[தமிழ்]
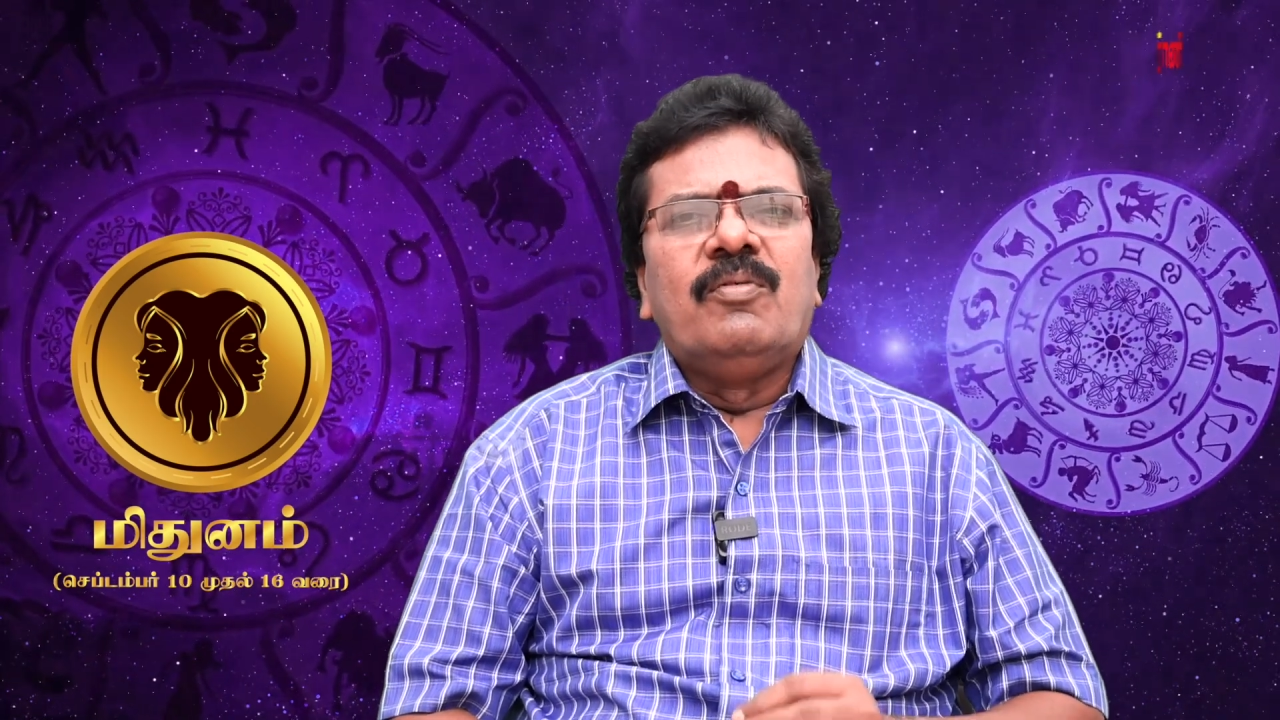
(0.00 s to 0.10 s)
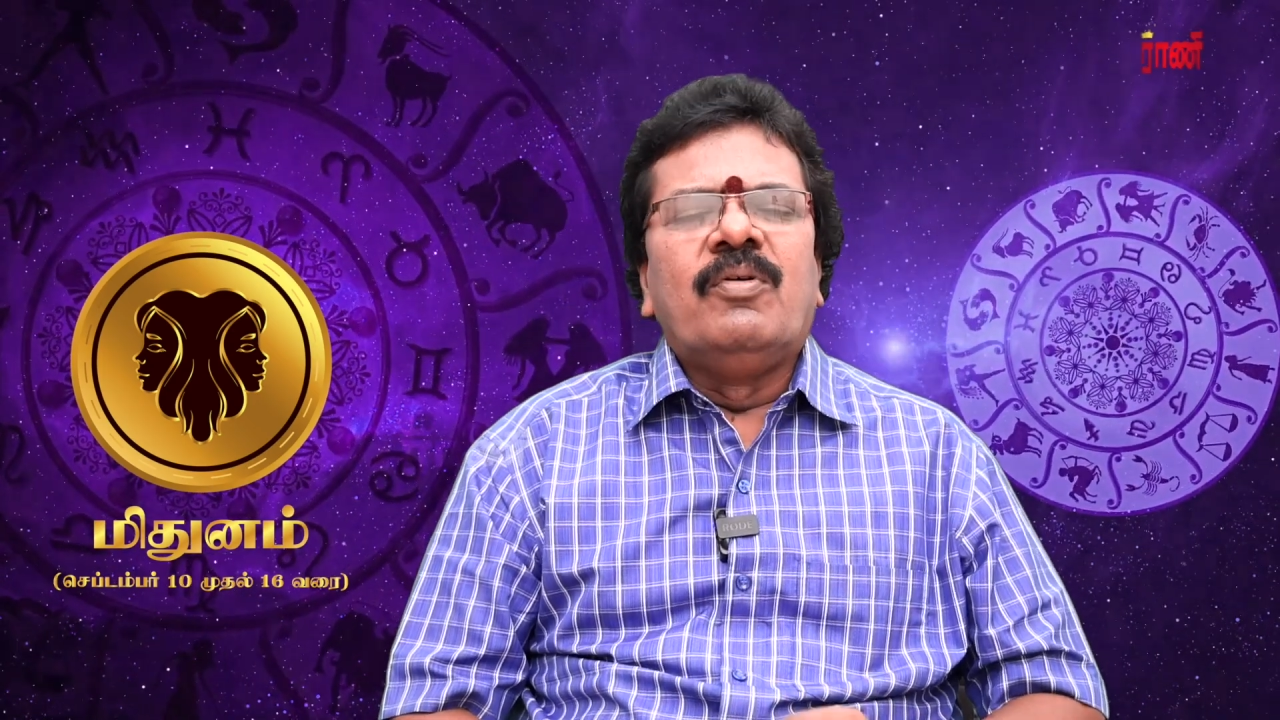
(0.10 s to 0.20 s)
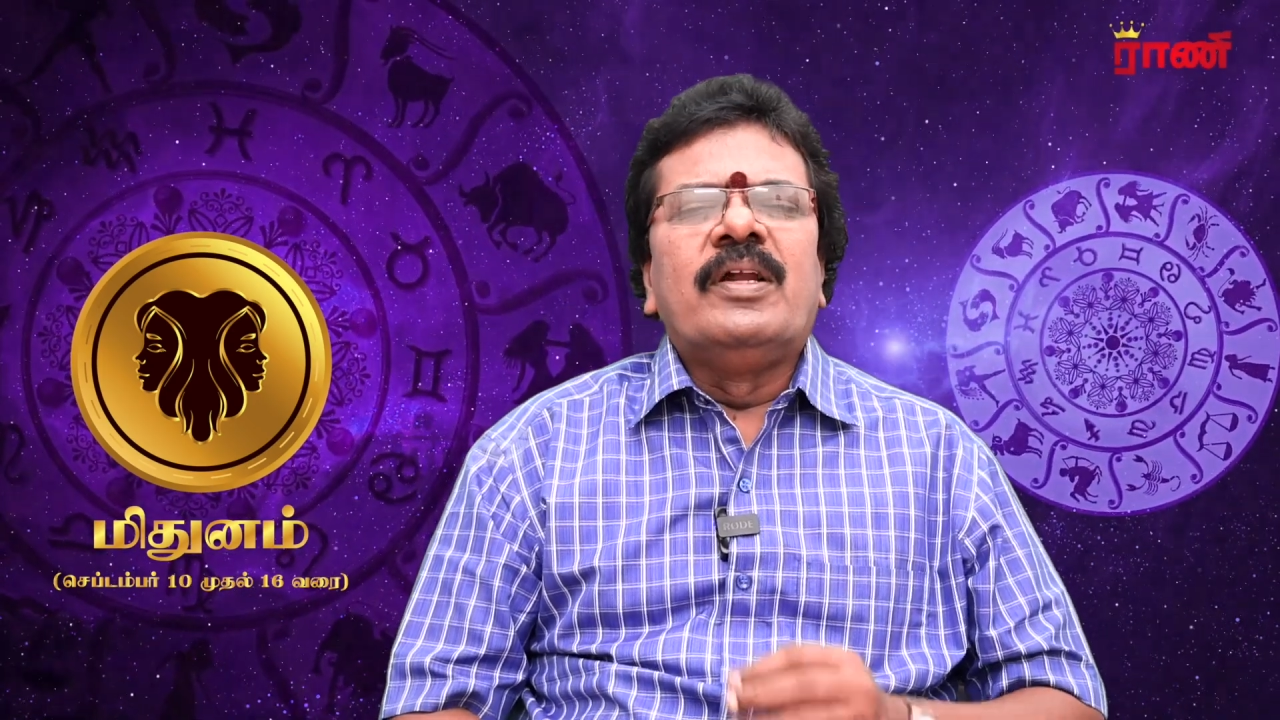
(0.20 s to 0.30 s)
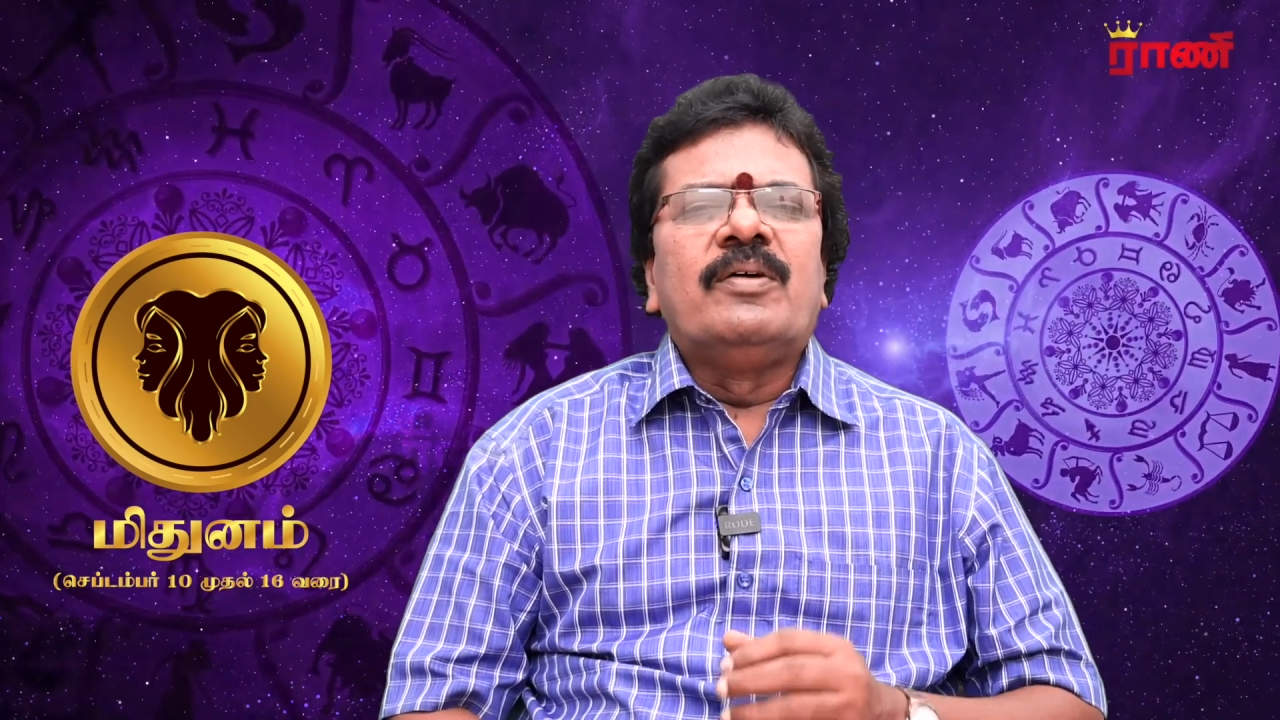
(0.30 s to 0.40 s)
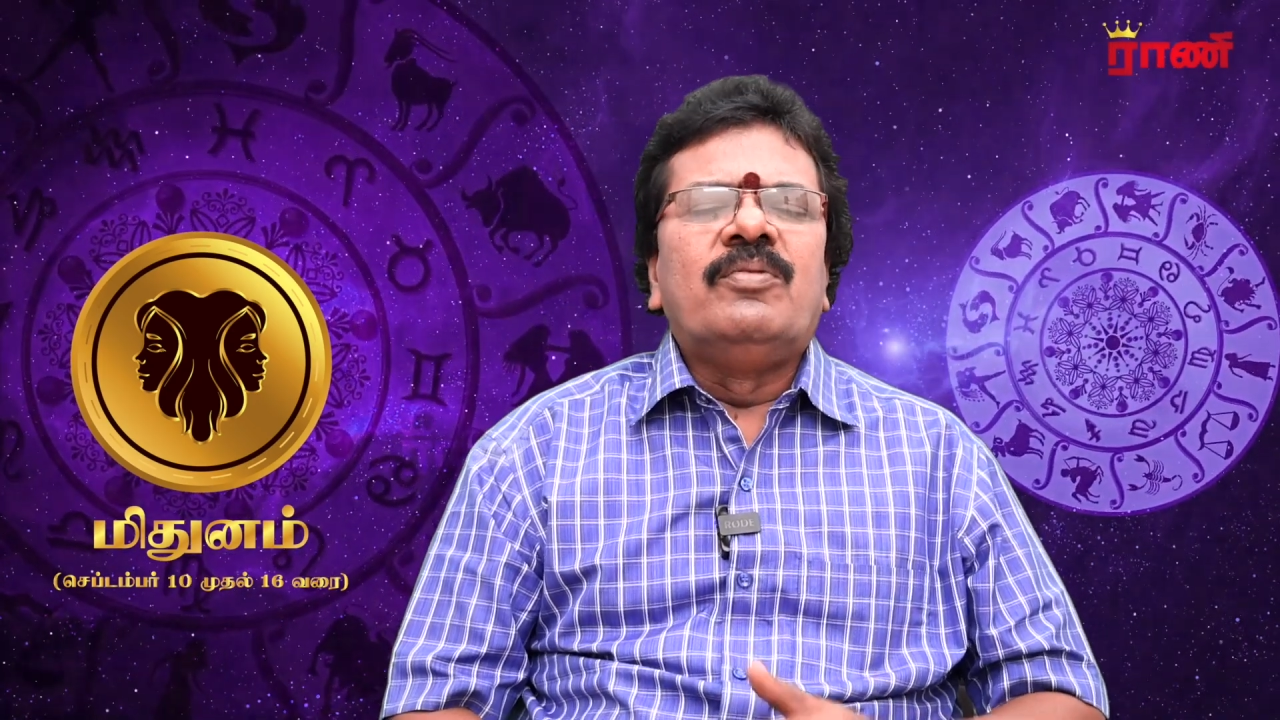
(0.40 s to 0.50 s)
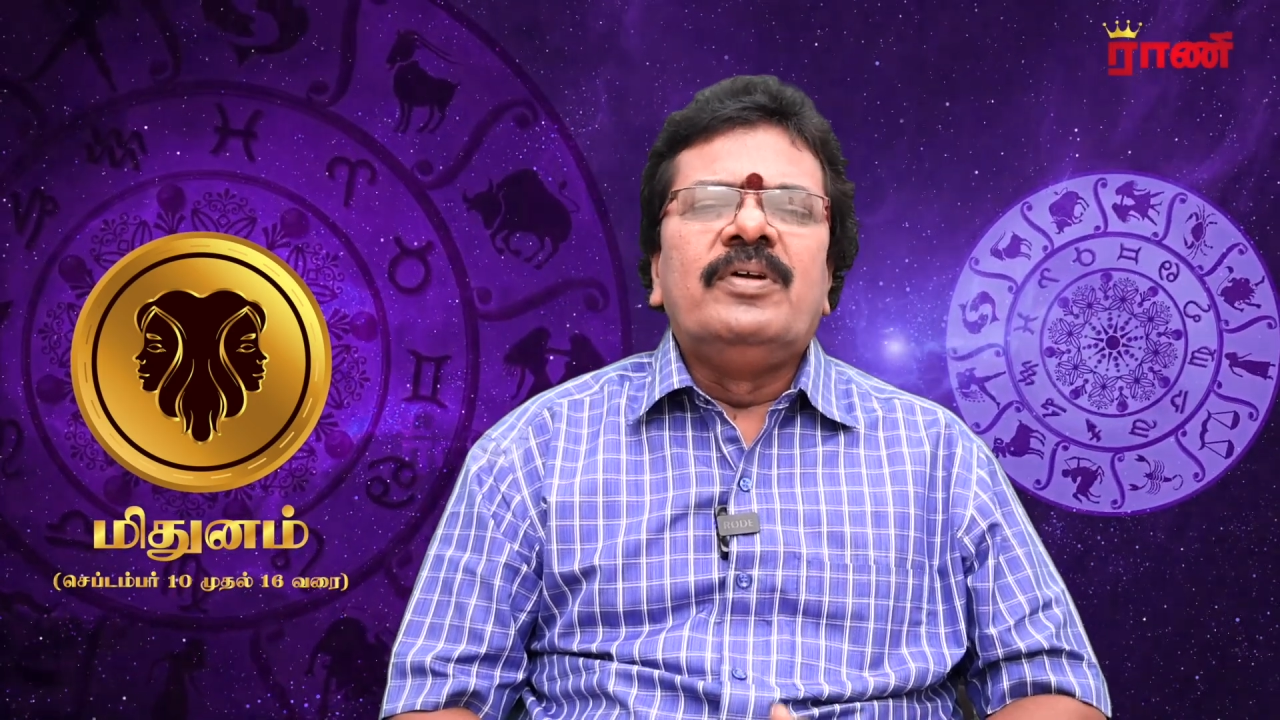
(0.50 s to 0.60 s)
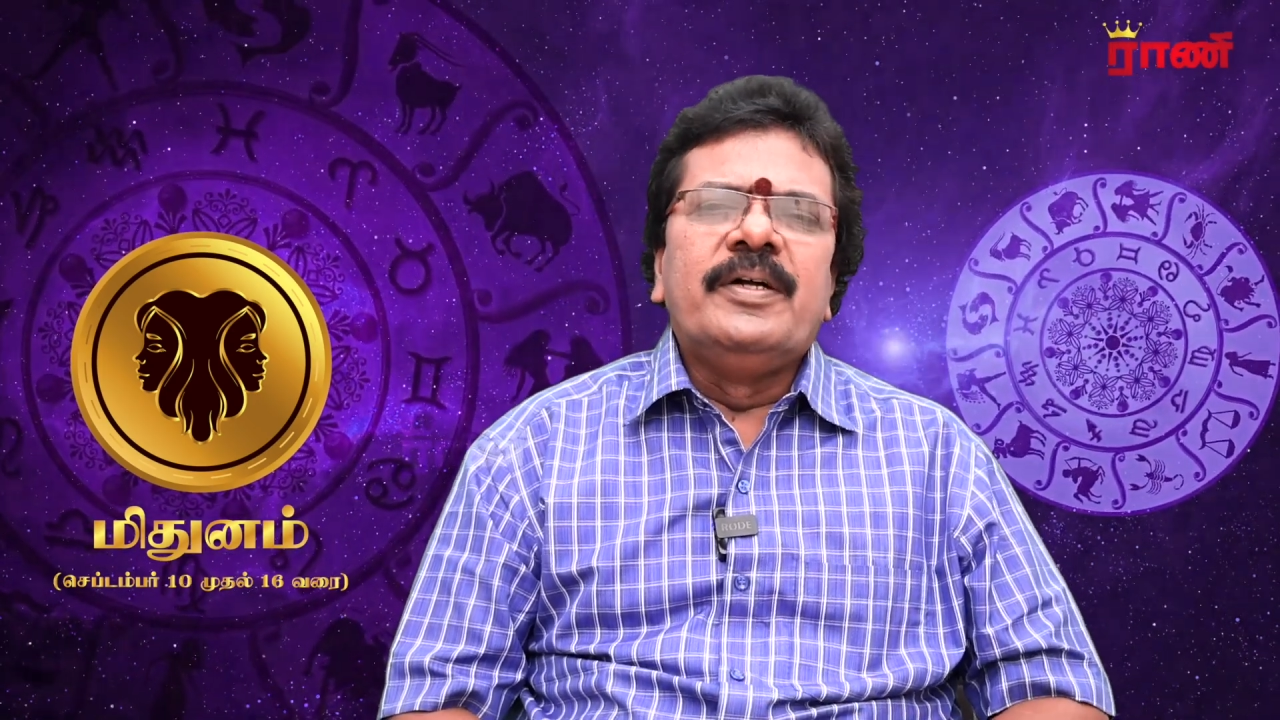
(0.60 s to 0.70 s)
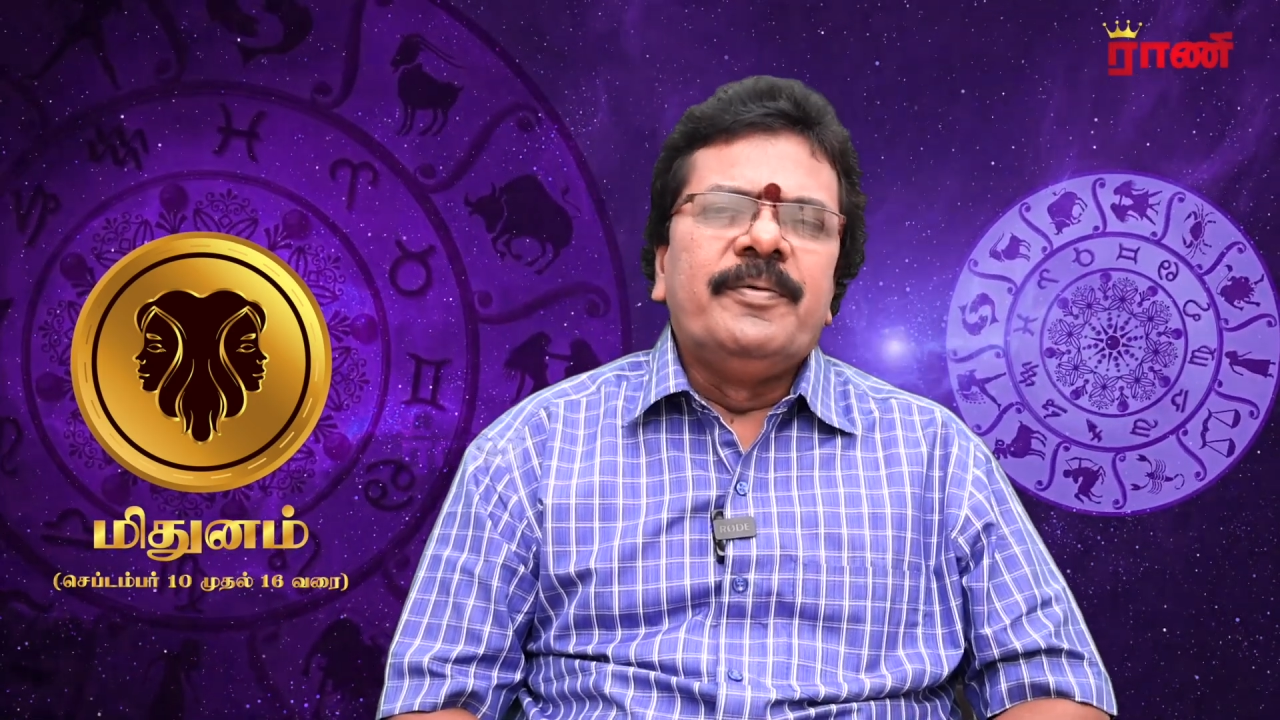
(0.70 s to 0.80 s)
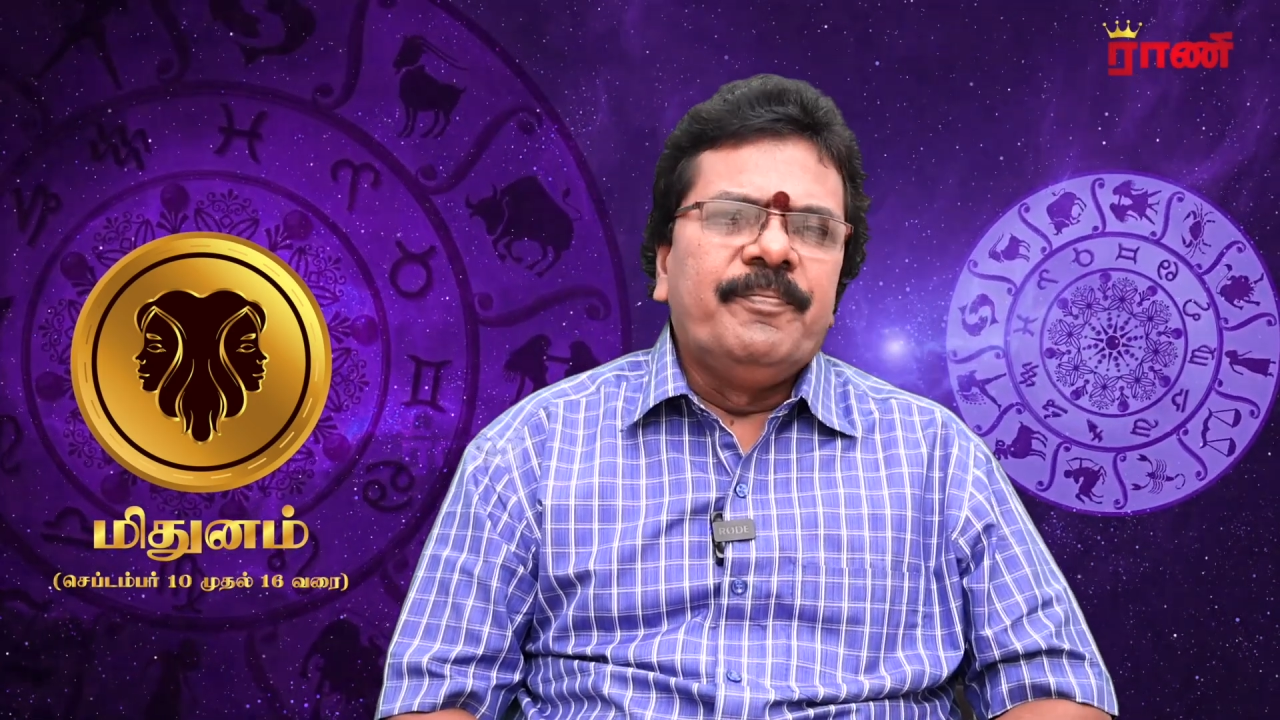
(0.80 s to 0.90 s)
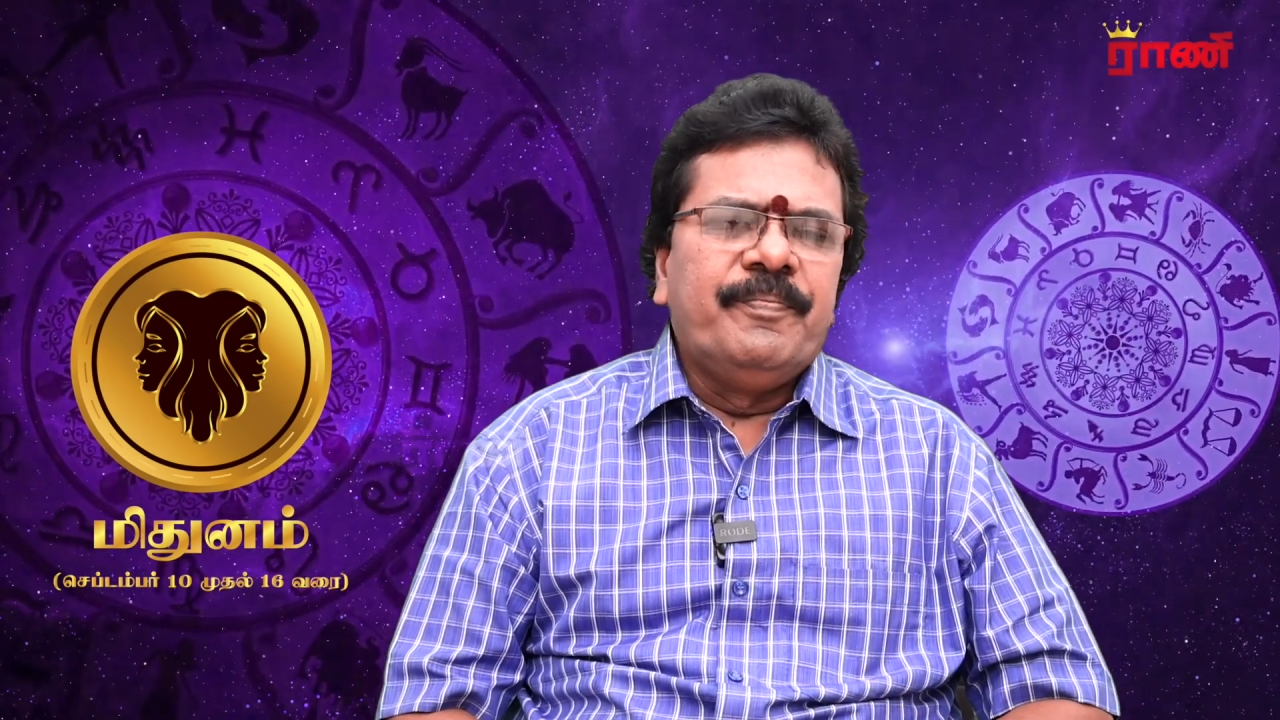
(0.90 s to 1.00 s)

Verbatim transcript: உங்களுக்கு உண்டு